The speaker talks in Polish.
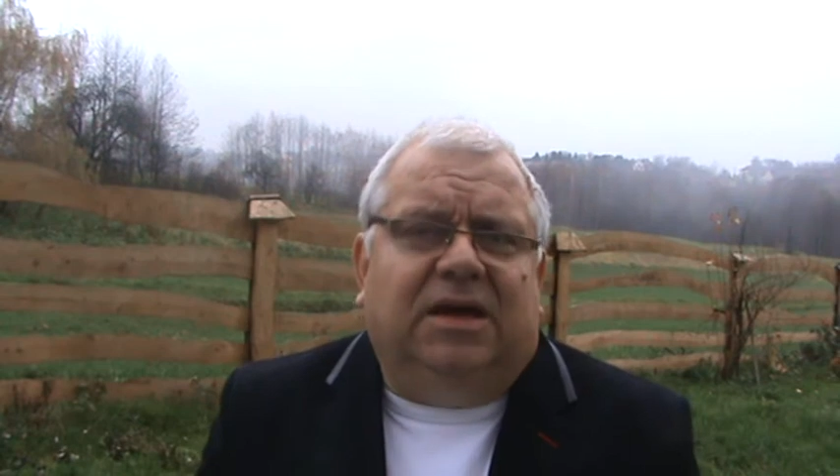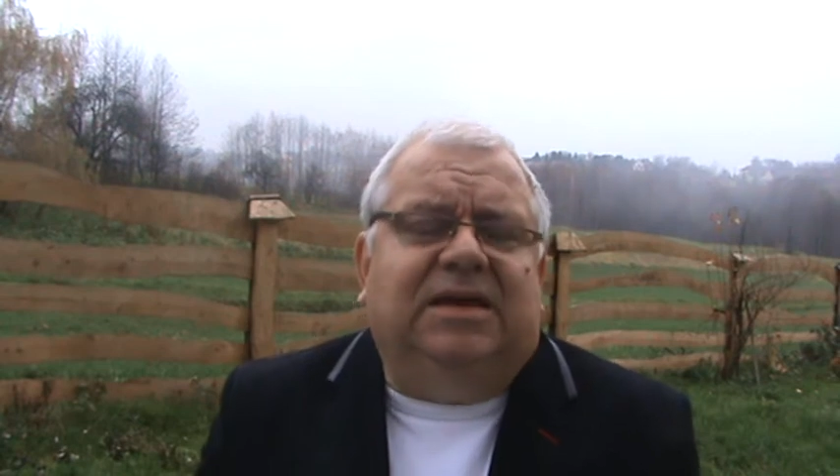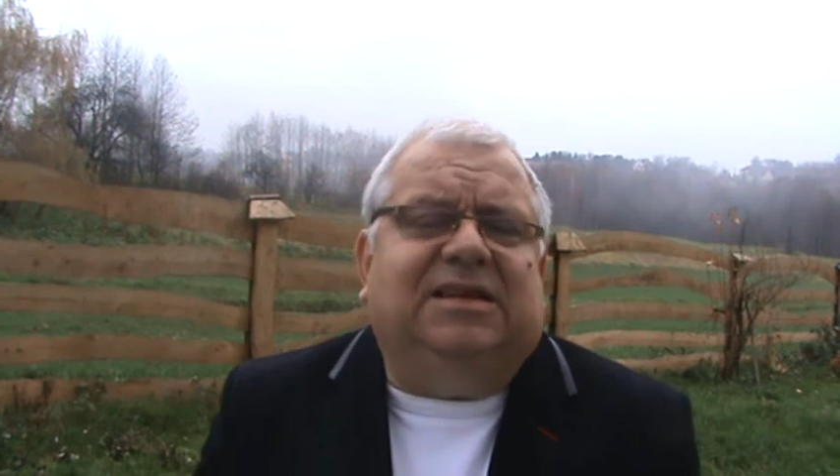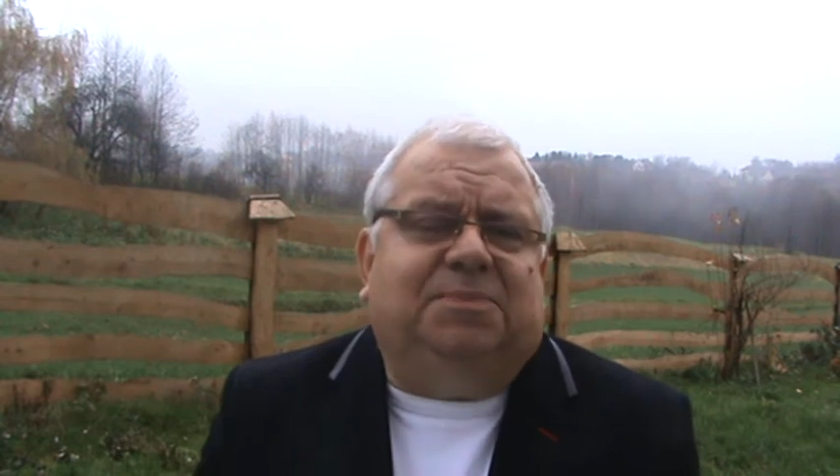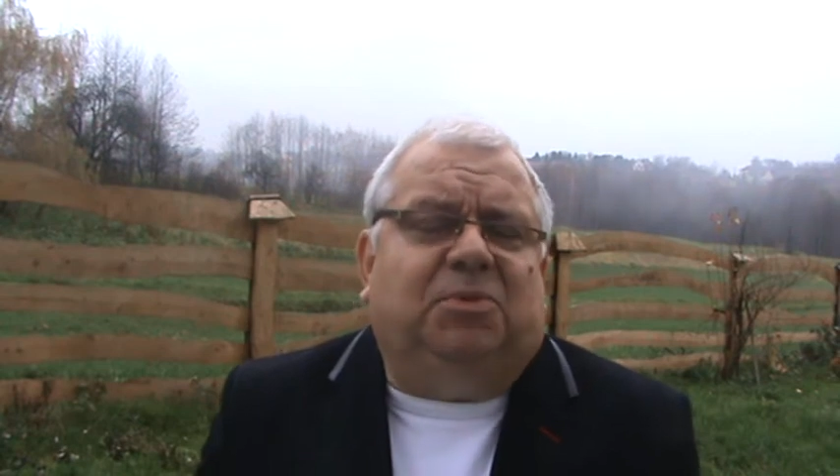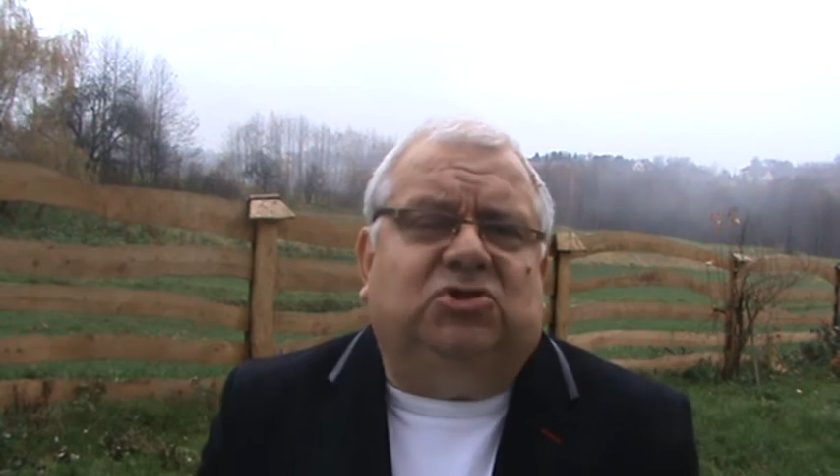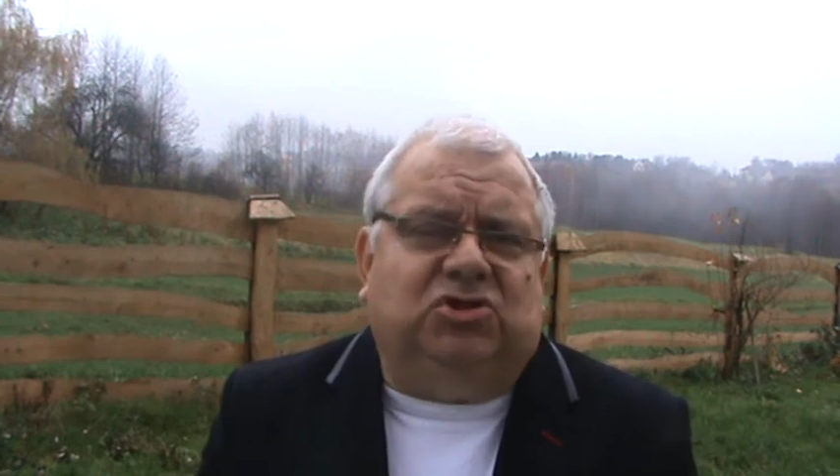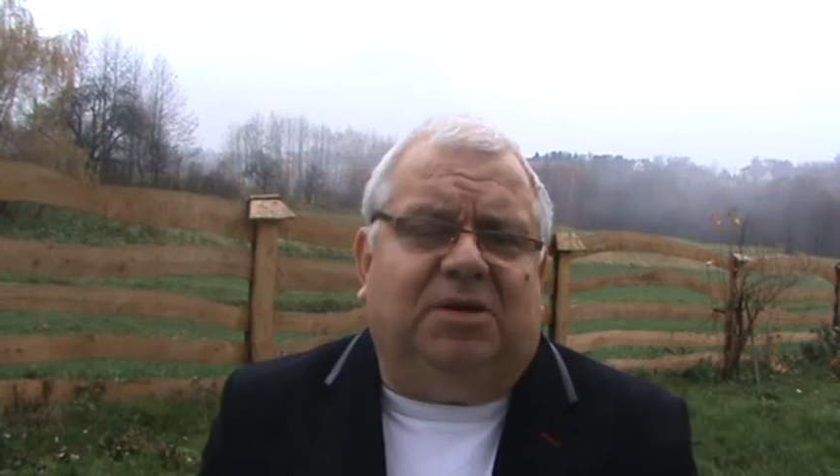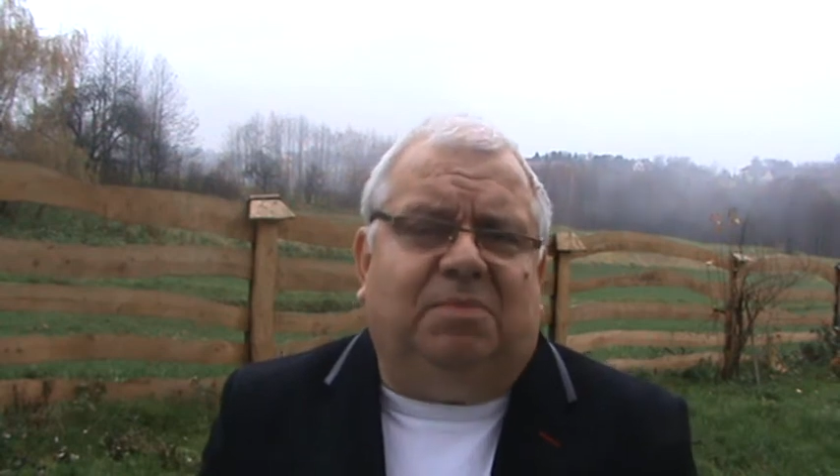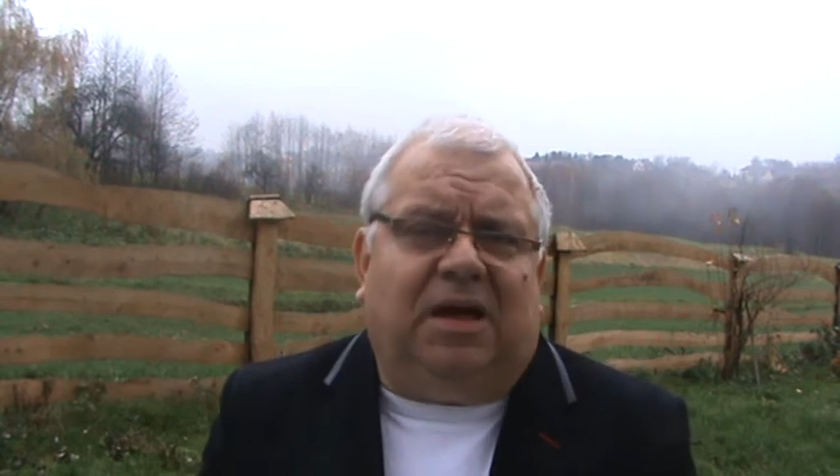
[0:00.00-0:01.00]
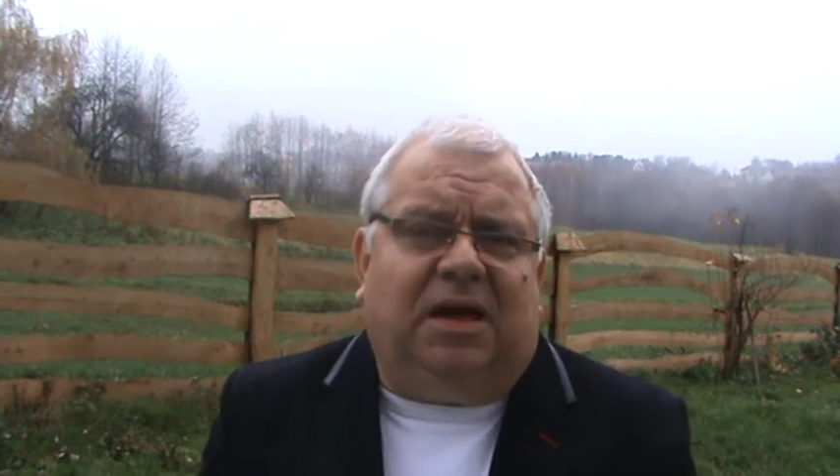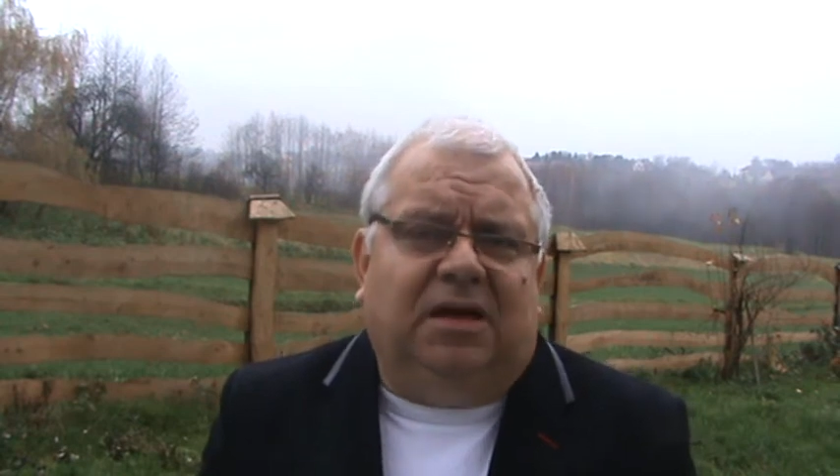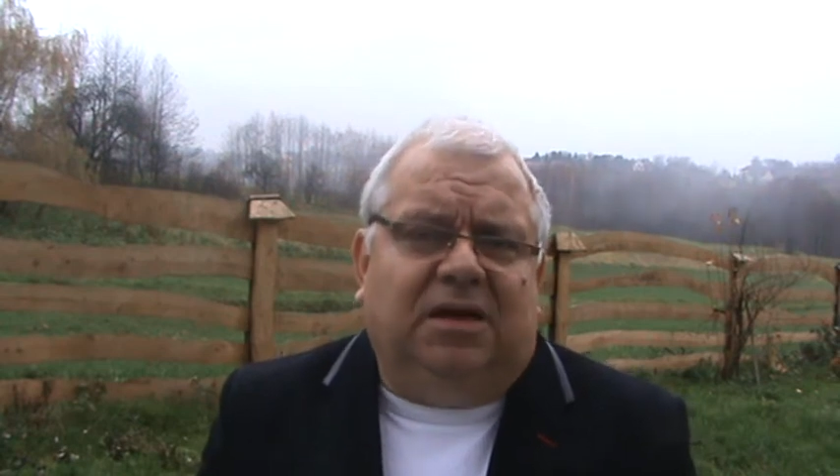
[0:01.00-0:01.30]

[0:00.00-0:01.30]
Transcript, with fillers: jest potrzeba,